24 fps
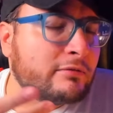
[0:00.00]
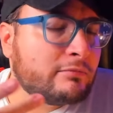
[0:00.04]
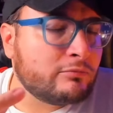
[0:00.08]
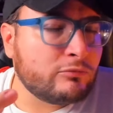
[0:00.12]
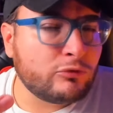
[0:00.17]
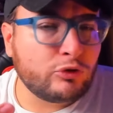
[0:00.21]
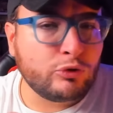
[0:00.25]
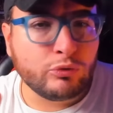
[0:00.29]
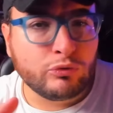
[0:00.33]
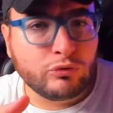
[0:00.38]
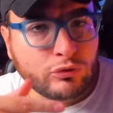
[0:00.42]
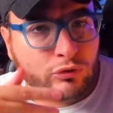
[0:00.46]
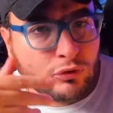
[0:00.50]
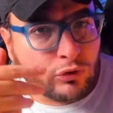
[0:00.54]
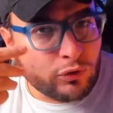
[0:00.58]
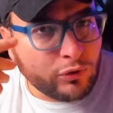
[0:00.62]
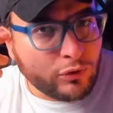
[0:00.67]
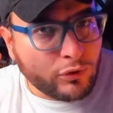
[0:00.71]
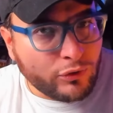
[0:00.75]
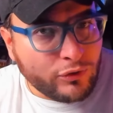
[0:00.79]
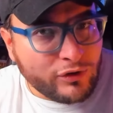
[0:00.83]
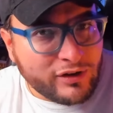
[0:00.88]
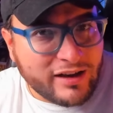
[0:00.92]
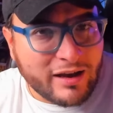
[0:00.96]

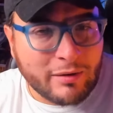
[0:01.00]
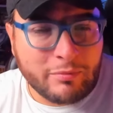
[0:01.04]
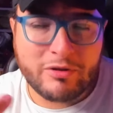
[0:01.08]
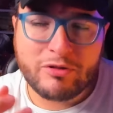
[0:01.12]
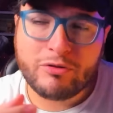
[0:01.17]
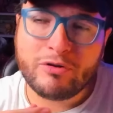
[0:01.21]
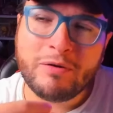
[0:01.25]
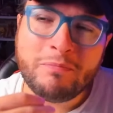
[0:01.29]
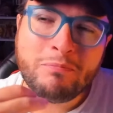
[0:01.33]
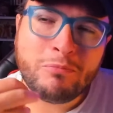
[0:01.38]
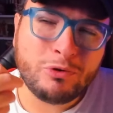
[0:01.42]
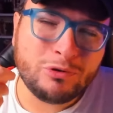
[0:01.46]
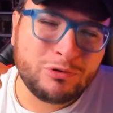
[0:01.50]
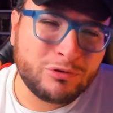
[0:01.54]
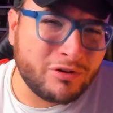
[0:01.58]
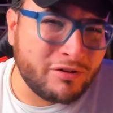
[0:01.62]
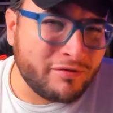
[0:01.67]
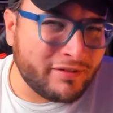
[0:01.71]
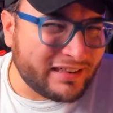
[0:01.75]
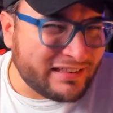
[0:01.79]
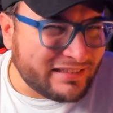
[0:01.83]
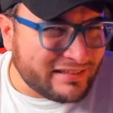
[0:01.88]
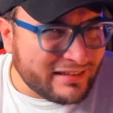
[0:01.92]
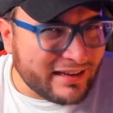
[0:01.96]
tutto il capitolo è molto
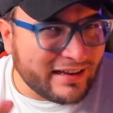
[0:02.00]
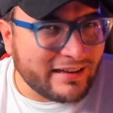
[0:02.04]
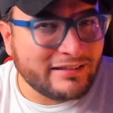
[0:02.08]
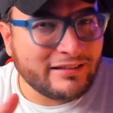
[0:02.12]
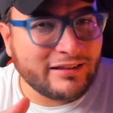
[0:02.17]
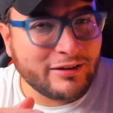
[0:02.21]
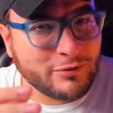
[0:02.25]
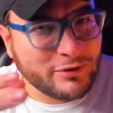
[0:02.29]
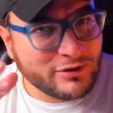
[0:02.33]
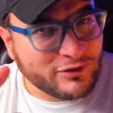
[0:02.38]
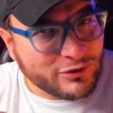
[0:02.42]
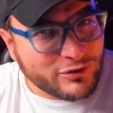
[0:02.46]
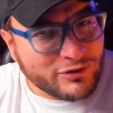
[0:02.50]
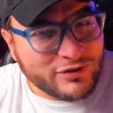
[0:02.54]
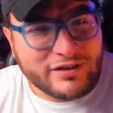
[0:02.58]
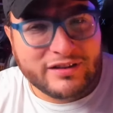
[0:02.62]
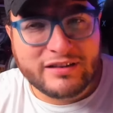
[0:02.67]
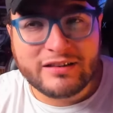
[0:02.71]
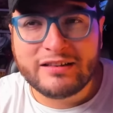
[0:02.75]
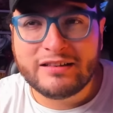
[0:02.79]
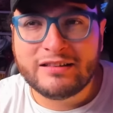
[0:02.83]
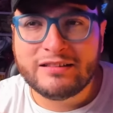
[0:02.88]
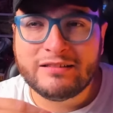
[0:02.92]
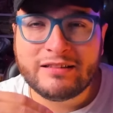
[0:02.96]
divertente, questo
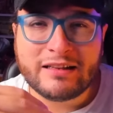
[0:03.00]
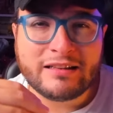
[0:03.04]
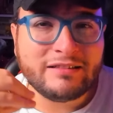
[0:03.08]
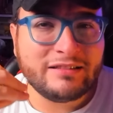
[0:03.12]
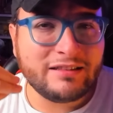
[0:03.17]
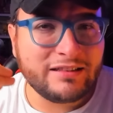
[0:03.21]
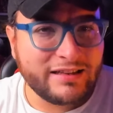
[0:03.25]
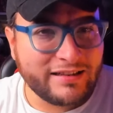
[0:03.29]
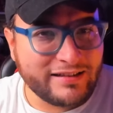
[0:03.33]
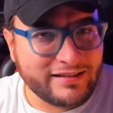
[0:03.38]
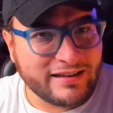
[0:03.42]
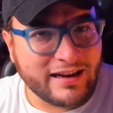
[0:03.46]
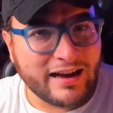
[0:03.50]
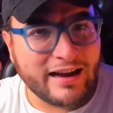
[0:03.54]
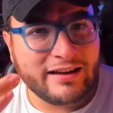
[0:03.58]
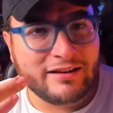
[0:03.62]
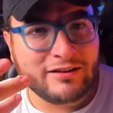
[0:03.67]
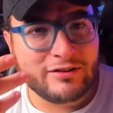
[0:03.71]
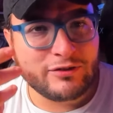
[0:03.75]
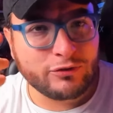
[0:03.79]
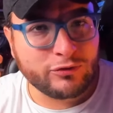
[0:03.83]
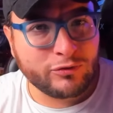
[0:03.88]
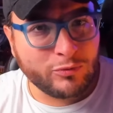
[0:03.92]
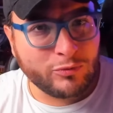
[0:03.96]
sì, tanti
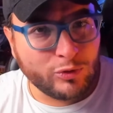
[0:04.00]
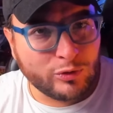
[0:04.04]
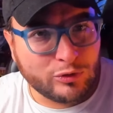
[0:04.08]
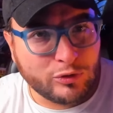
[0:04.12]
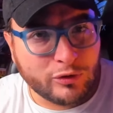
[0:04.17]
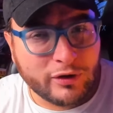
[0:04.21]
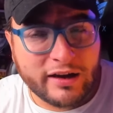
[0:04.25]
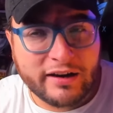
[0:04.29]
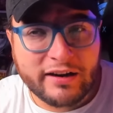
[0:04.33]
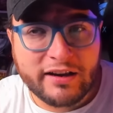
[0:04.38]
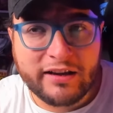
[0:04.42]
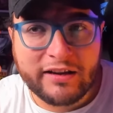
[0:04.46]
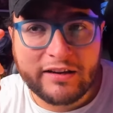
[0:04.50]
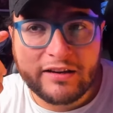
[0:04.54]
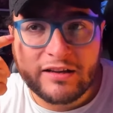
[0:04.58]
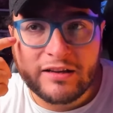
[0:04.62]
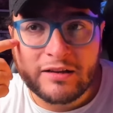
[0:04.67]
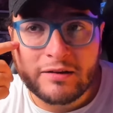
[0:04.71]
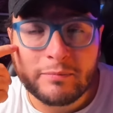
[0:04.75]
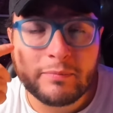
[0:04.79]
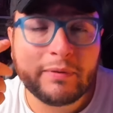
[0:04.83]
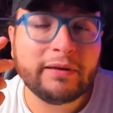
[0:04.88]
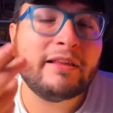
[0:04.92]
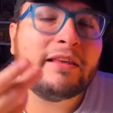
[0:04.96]
design sono molto
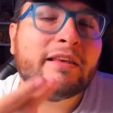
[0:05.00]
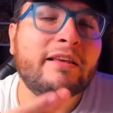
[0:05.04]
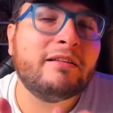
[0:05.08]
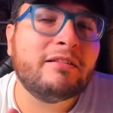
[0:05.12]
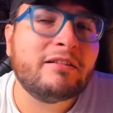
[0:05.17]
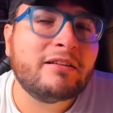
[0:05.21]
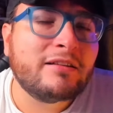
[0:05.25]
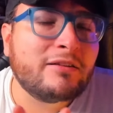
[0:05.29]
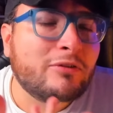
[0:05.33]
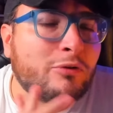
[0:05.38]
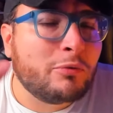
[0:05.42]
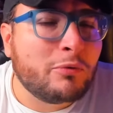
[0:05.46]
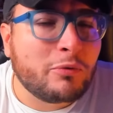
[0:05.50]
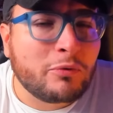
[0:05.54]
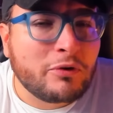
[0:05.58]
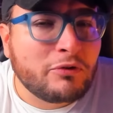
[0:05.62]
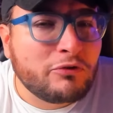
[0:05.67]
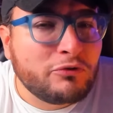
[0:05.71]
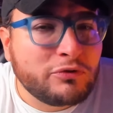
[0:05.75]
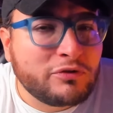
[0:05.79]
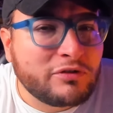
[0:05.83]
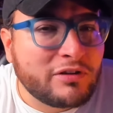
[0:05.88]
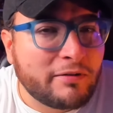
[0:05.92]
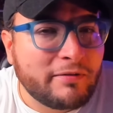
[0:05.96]
carini perché comunque
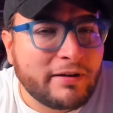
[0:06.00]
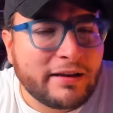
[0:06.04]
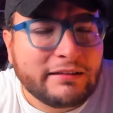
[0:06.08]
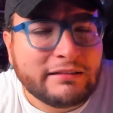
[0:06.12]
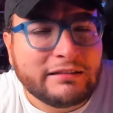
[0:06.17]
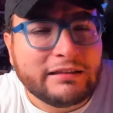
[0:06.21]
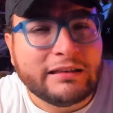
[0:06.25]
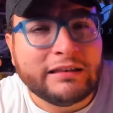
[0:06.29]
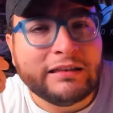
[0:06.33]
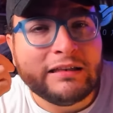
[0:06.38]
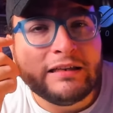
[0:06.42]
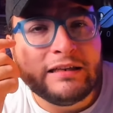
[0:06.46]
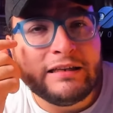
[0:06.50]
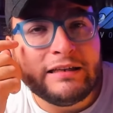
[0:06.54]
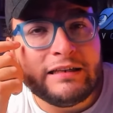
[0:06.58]
giustamente